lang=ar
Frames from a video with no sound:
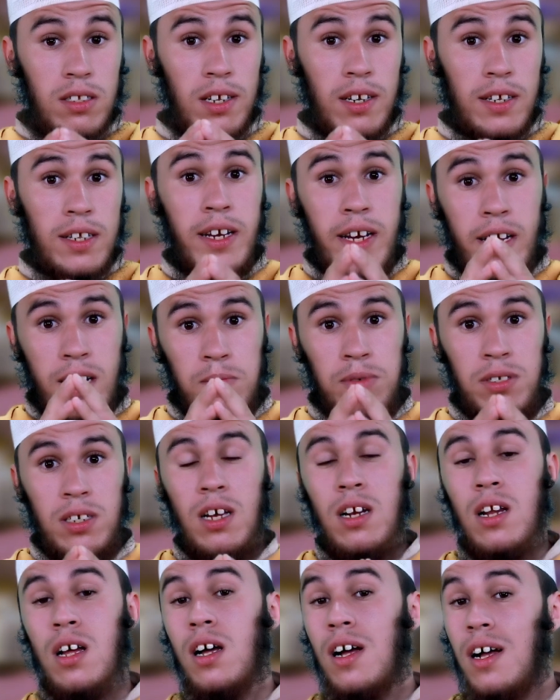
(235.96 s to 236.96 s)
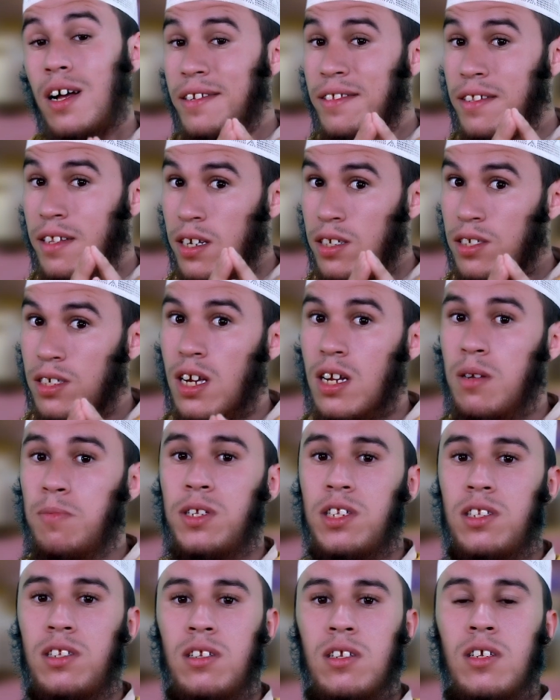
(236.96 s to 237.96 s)
تيلي حيت المساله كان
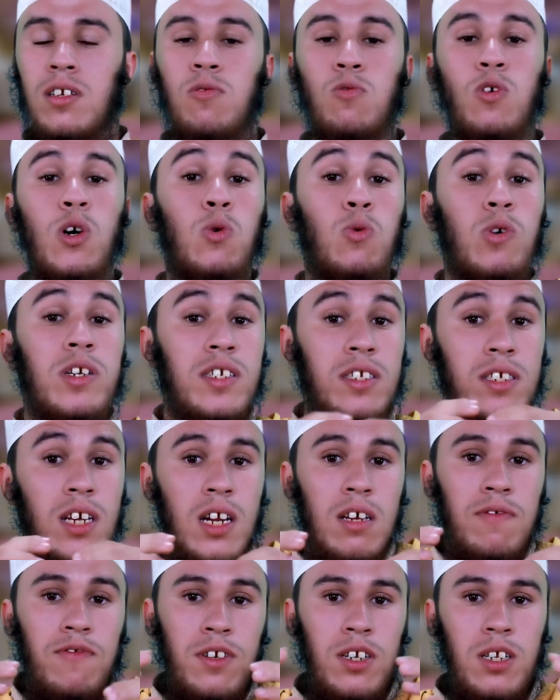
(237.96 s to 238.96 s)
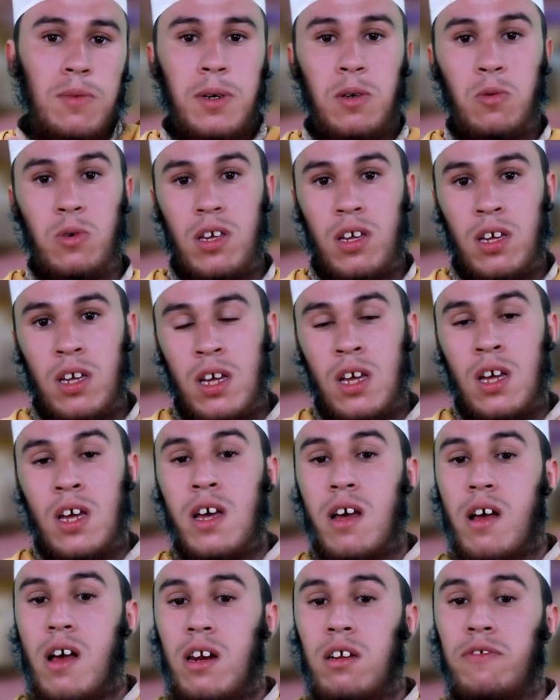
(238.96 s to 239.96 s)
مدن وهو السلف الربوي
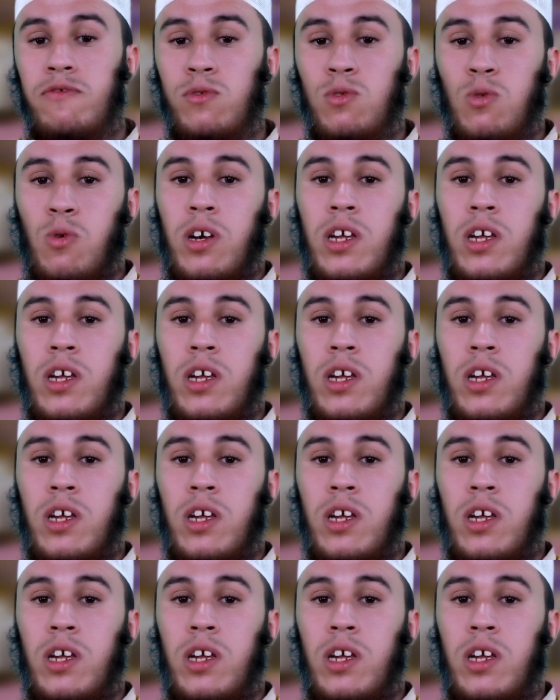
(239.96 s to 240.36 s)
عرفتو